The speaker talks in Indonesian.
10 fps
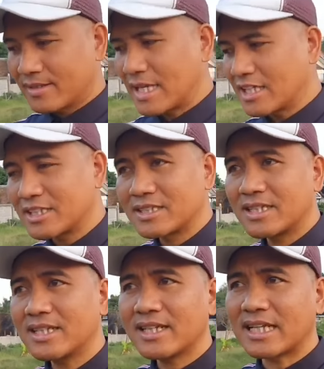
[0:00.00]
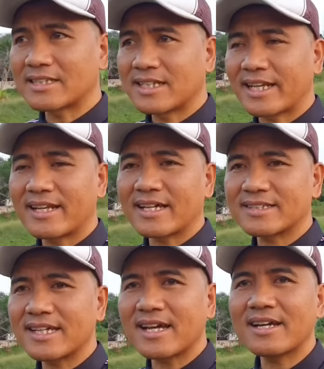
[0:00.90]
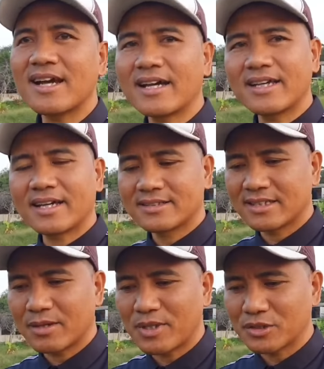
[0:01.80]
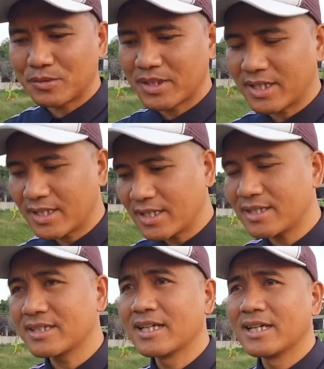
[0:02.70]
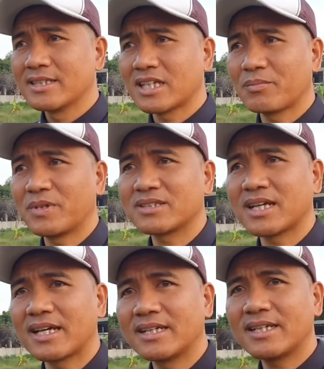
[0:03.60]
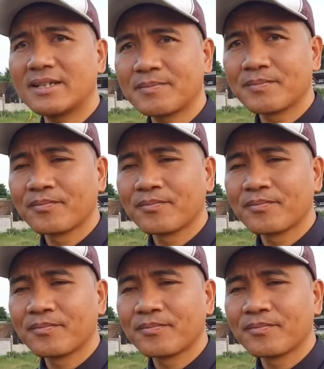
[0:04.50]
tas ini tas selendang saya enggak ya, saya masukin, saya pisahin